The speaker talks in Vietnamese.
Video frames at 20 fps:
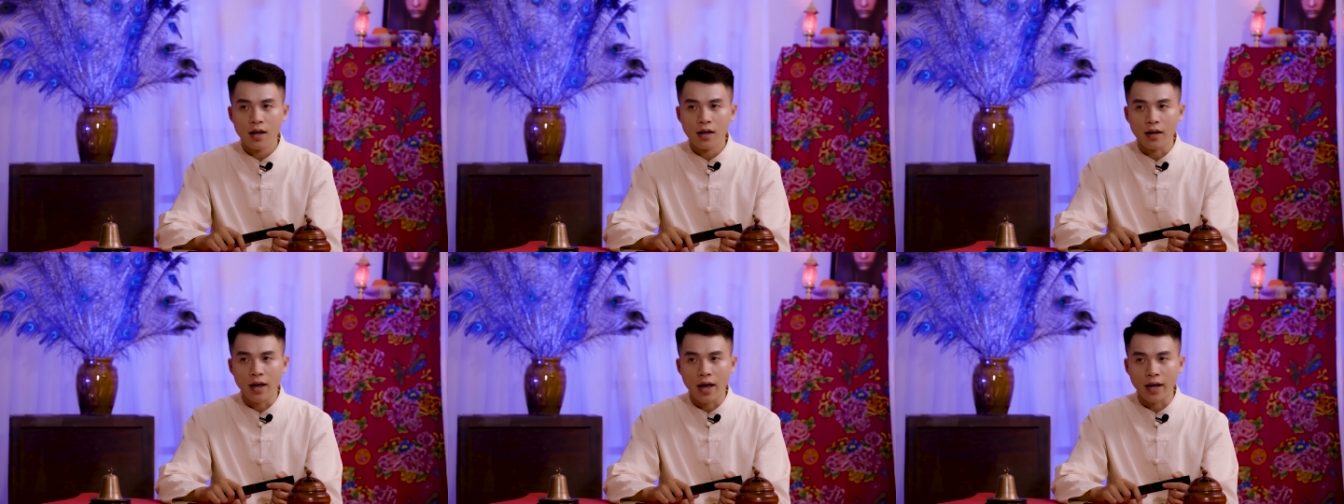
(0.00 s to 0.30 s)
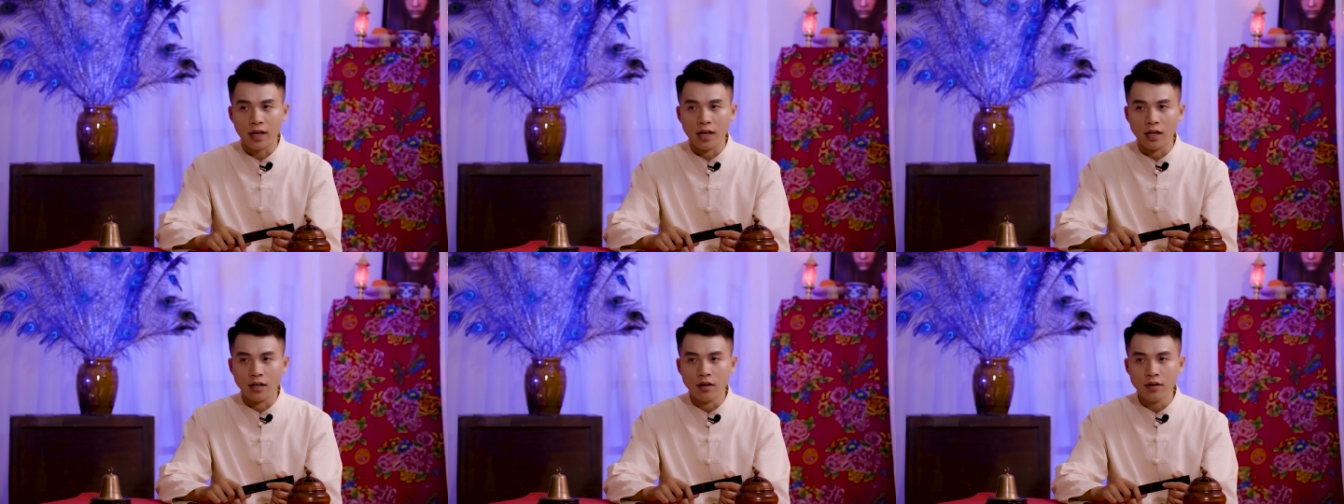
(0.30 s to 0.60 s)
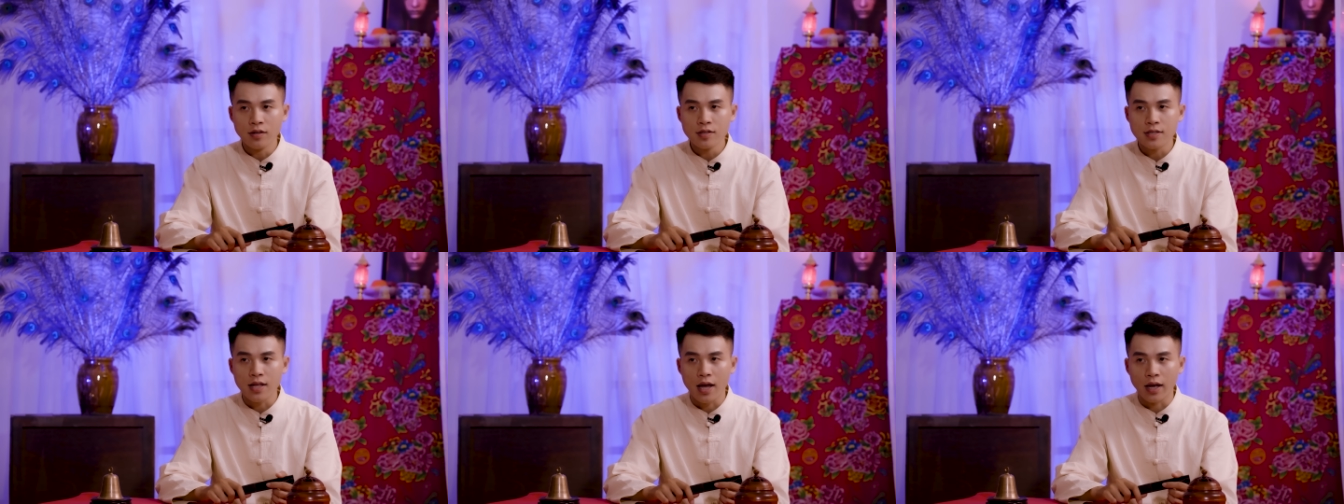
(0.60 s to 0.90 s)
Ngay khi đứng
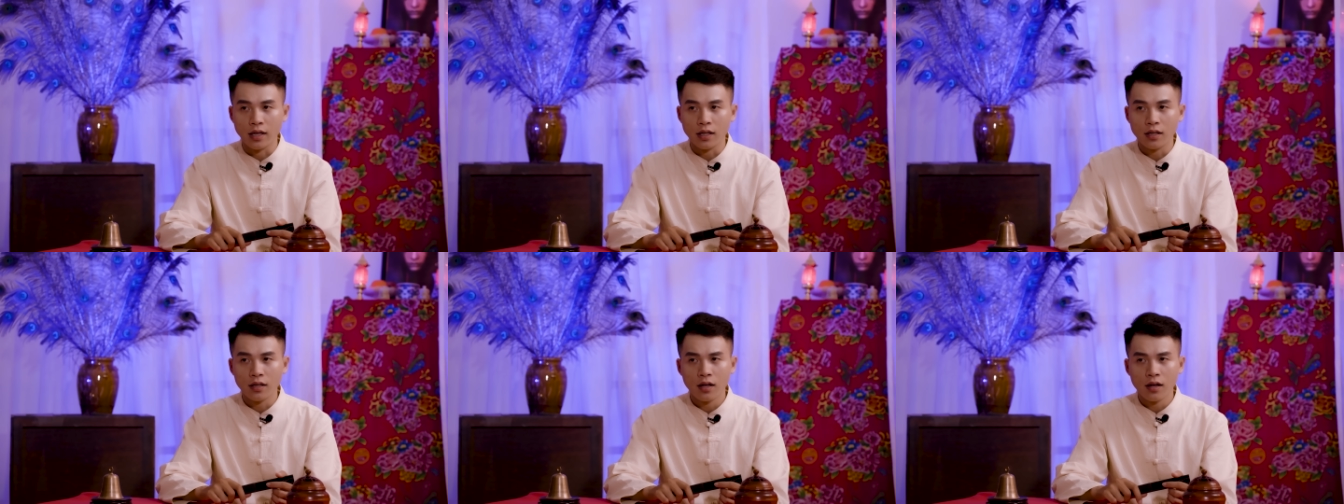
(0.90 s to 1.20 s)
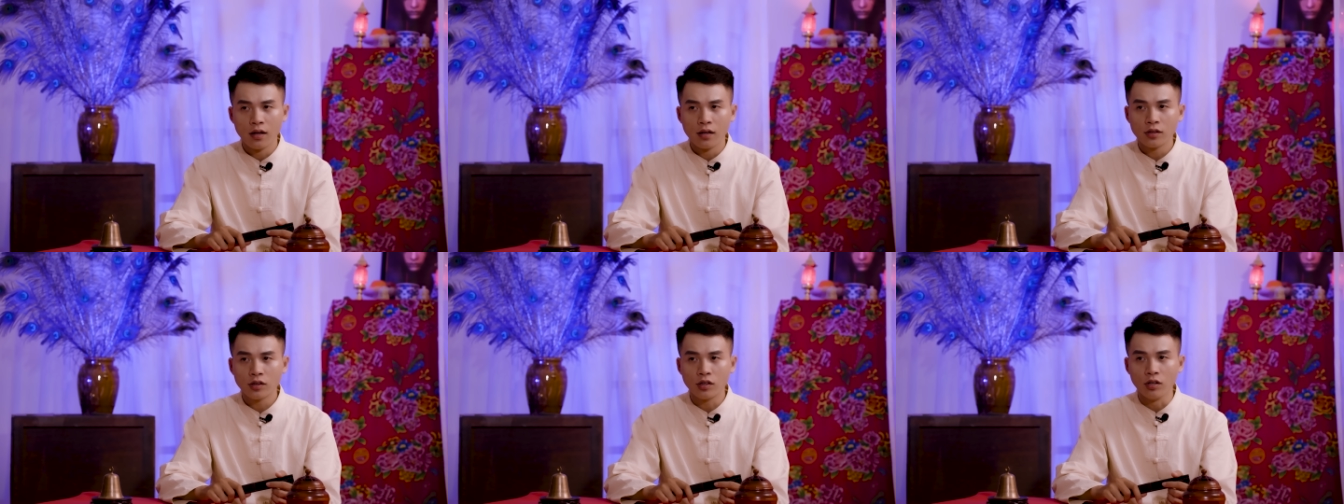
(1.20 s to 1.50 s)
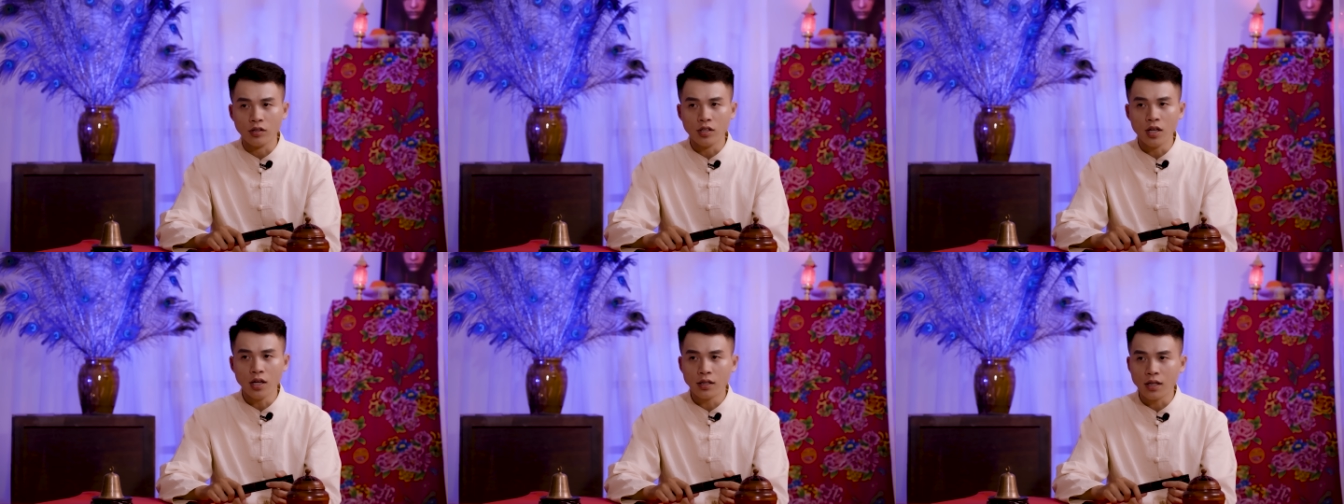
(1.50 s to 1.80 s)
dậy, tự
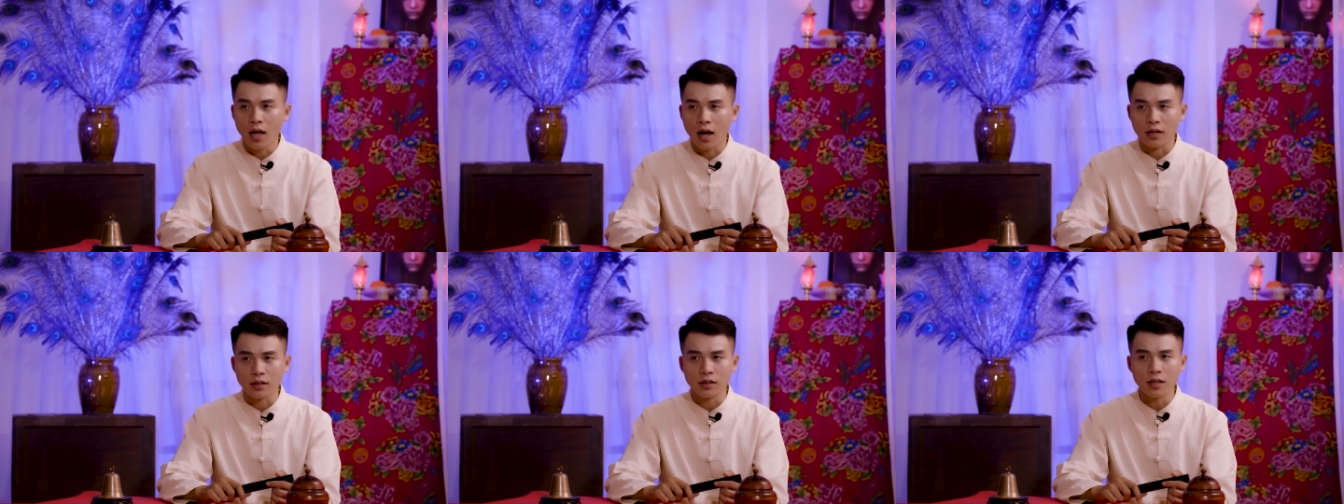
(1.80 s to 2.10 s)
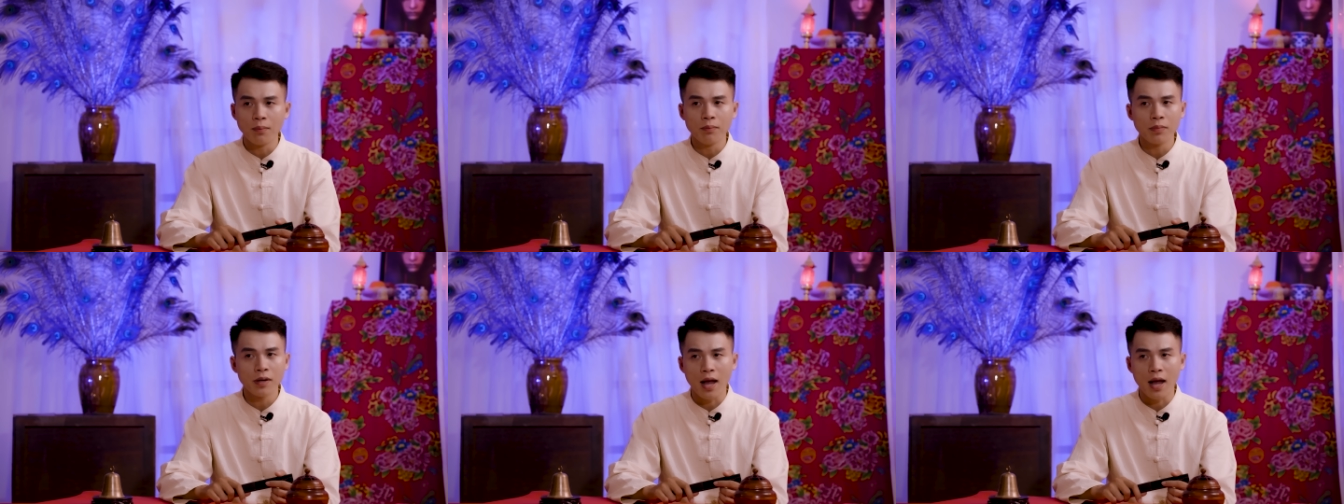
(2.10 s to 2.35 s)
nhiên thằng Tâm